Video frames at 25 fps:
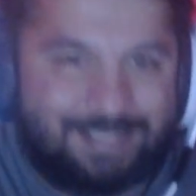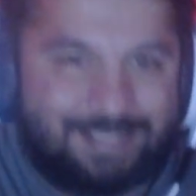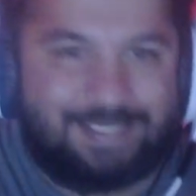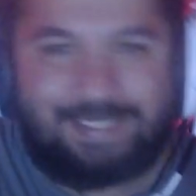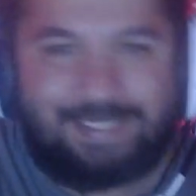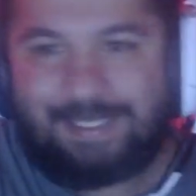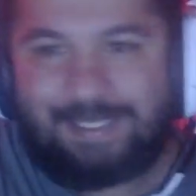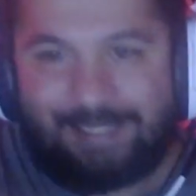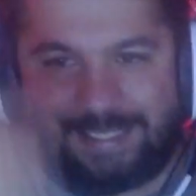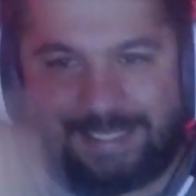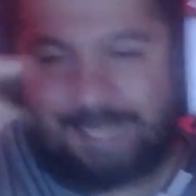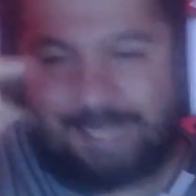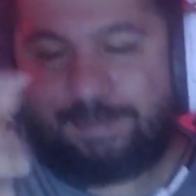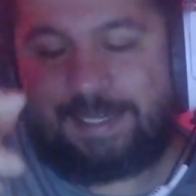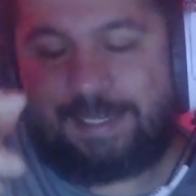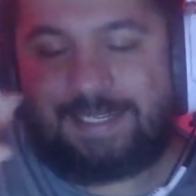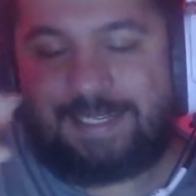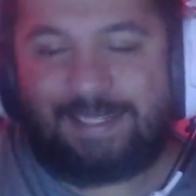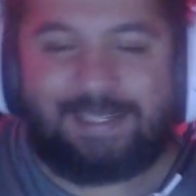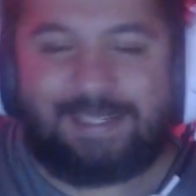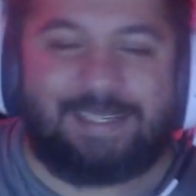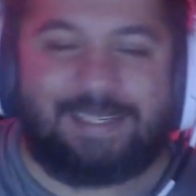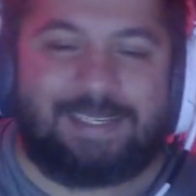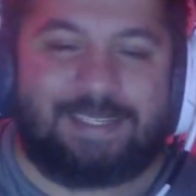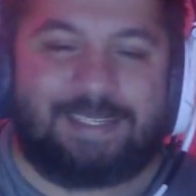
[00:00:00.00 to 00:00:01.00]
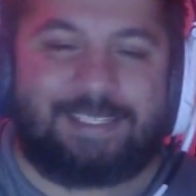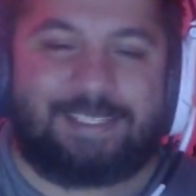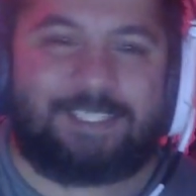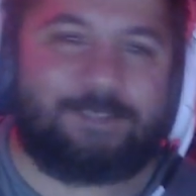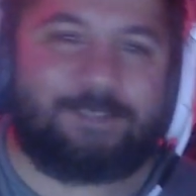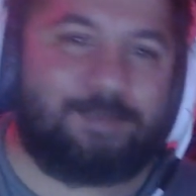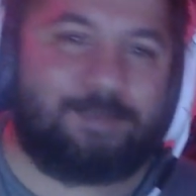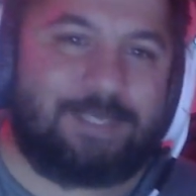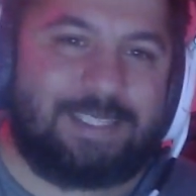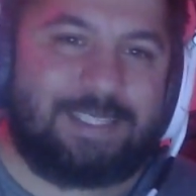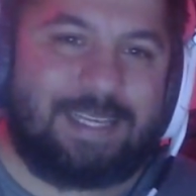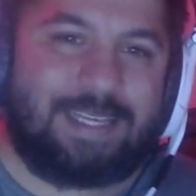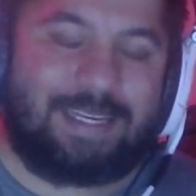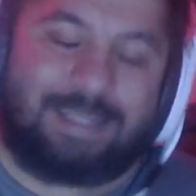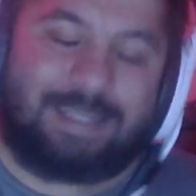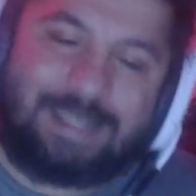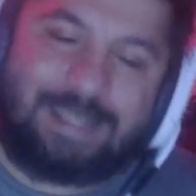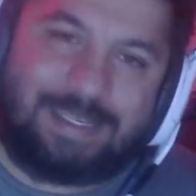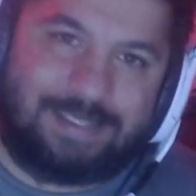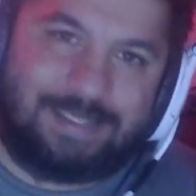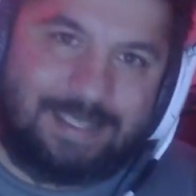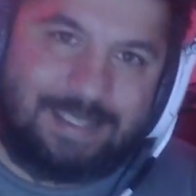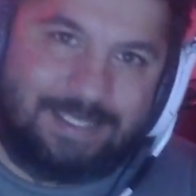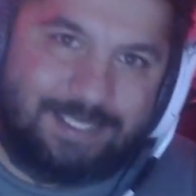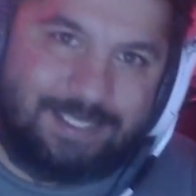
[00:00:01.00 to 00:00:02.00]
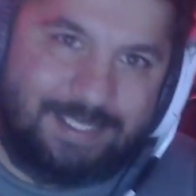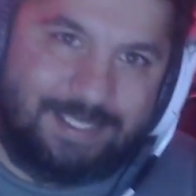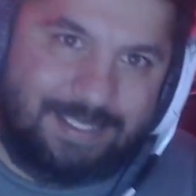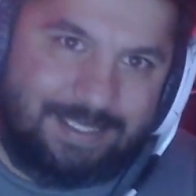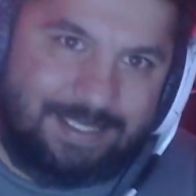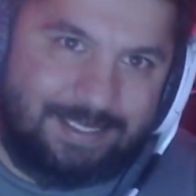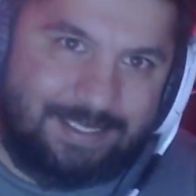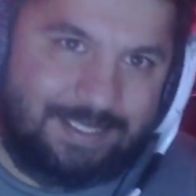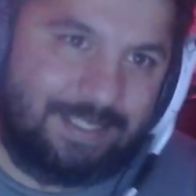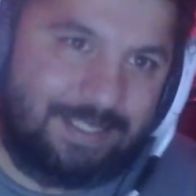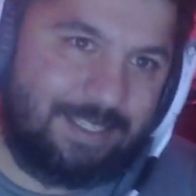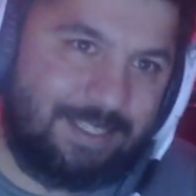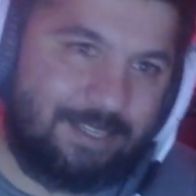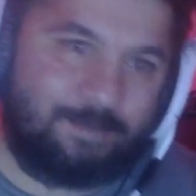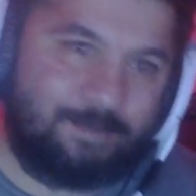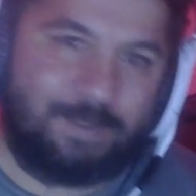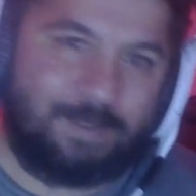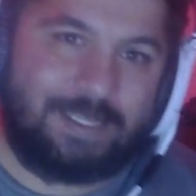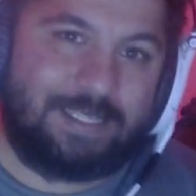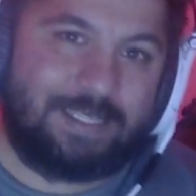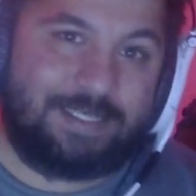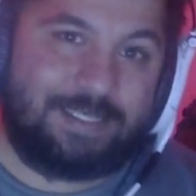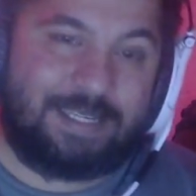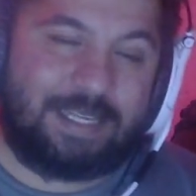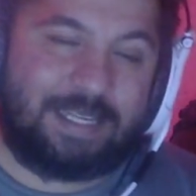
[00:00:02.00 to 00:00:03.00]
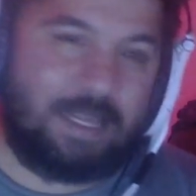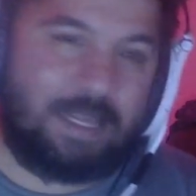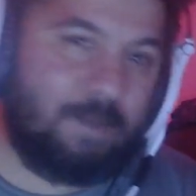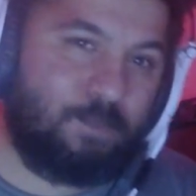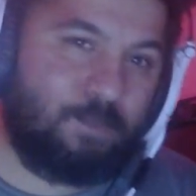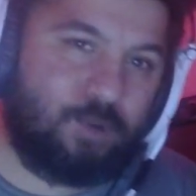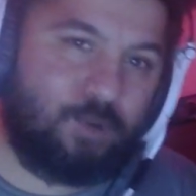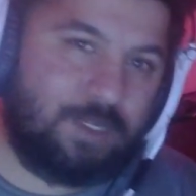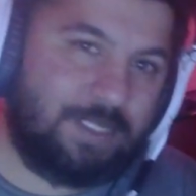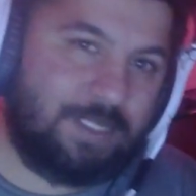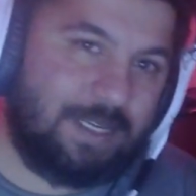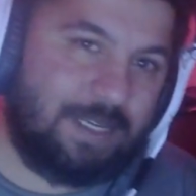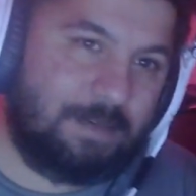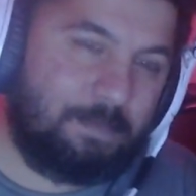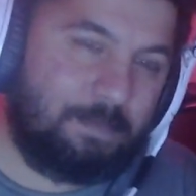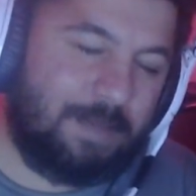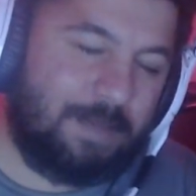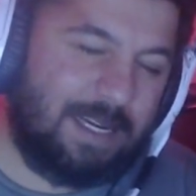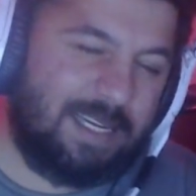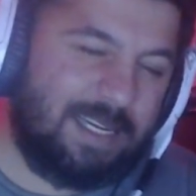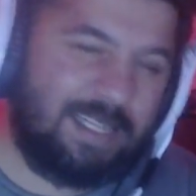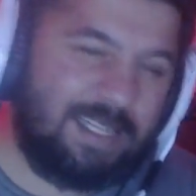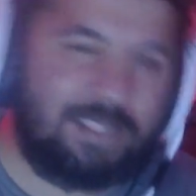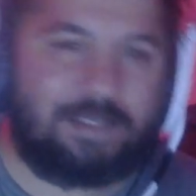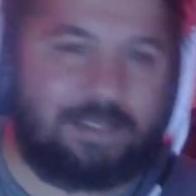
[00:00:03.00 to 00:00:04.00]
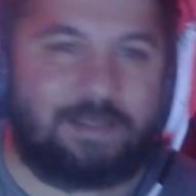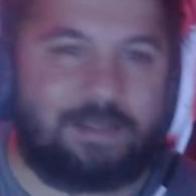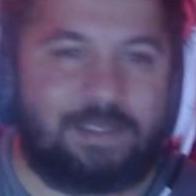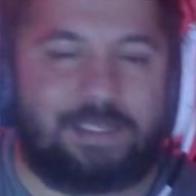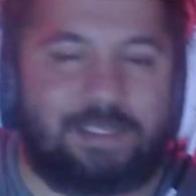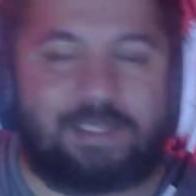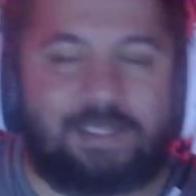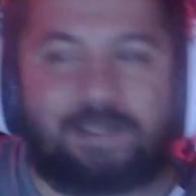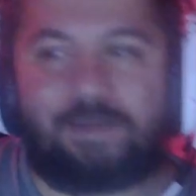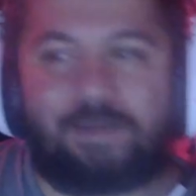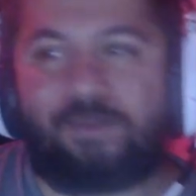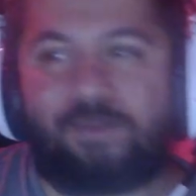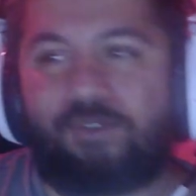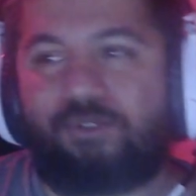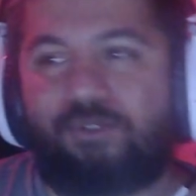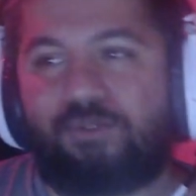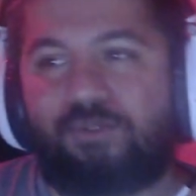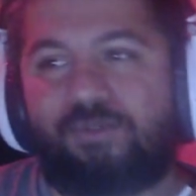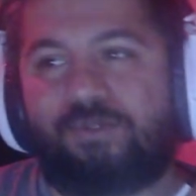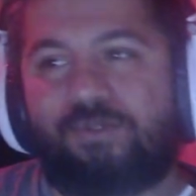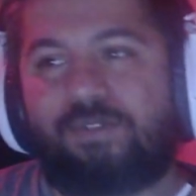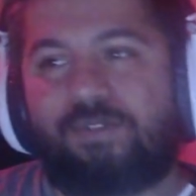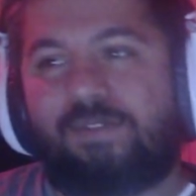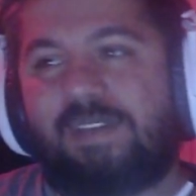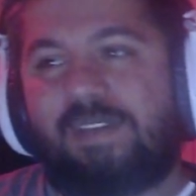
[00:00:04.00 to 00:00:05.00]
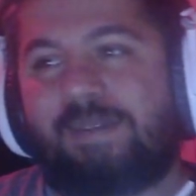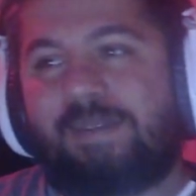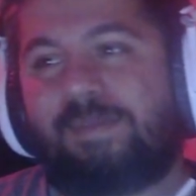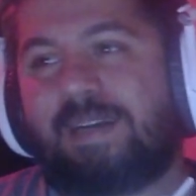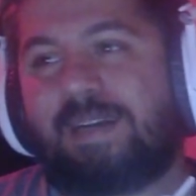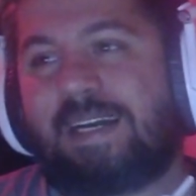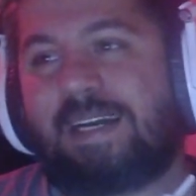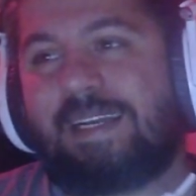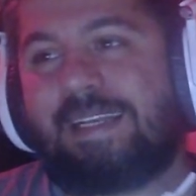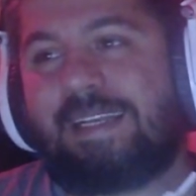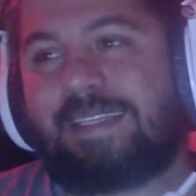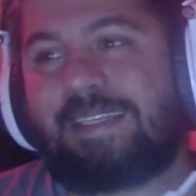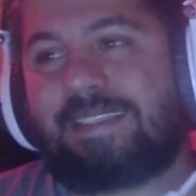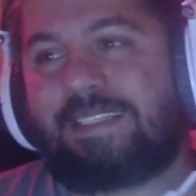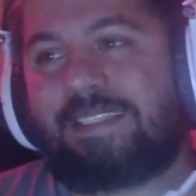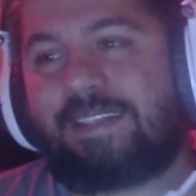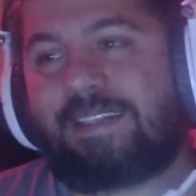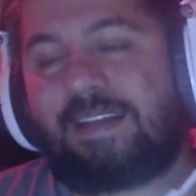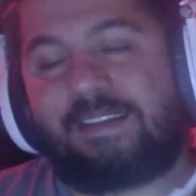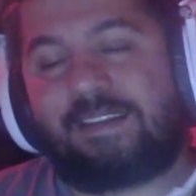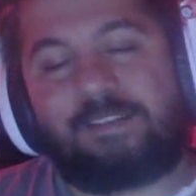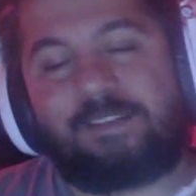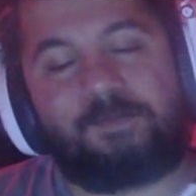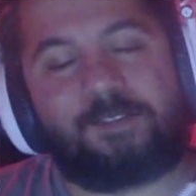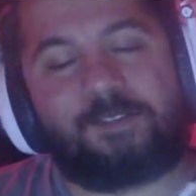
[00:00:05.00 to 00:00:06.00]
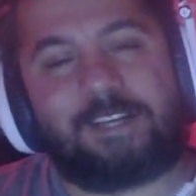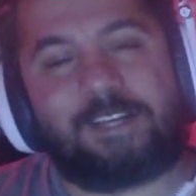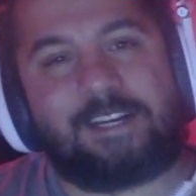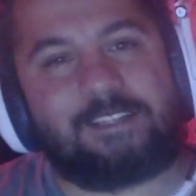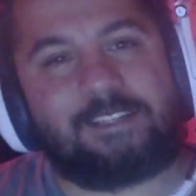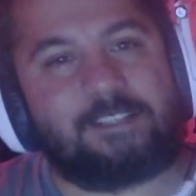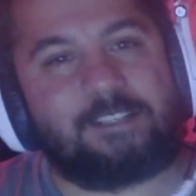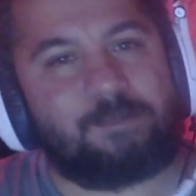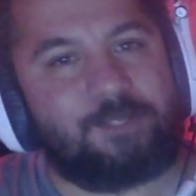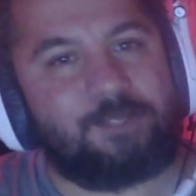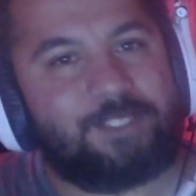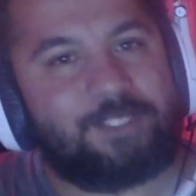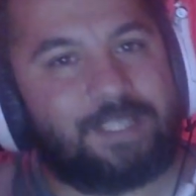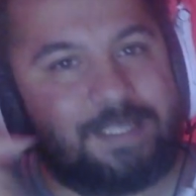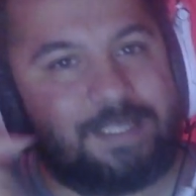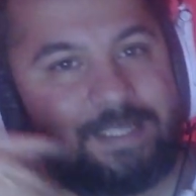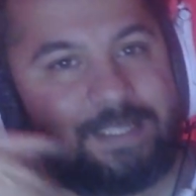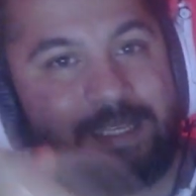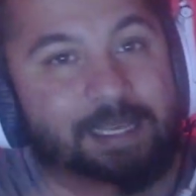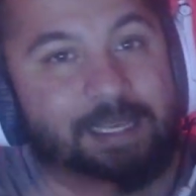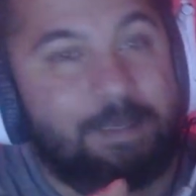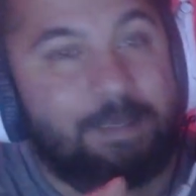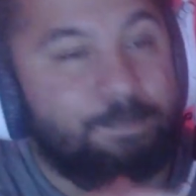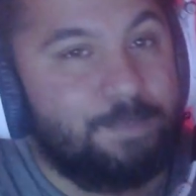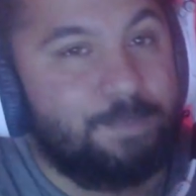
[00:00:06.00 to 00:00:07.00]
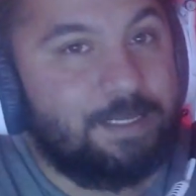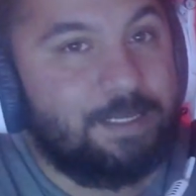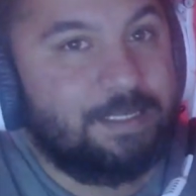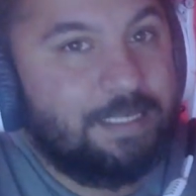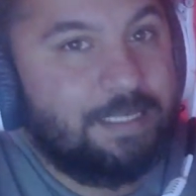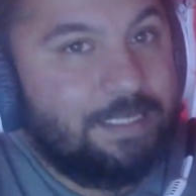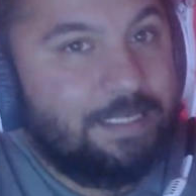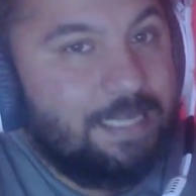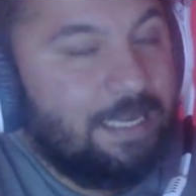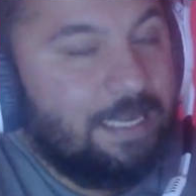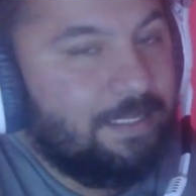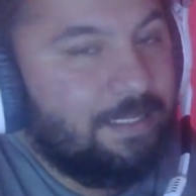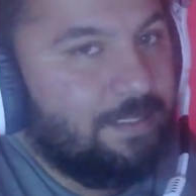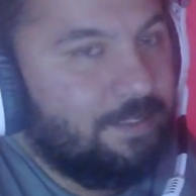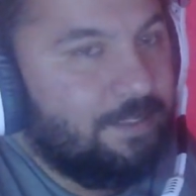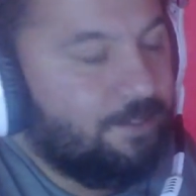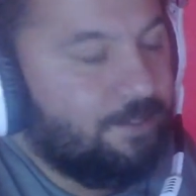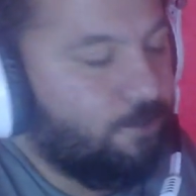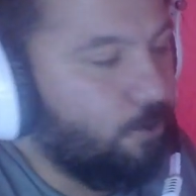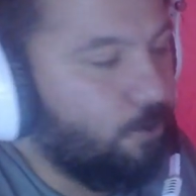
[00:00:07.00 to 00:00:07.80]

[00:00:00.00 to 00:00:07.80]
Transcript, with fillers: demeyin. Şimdi gelin kazançları inceleyelim. Neden bu kadar maliyetli olduğunu ve maliyeti çıkartıp çıkartamayacağını bir de kendiniz görün.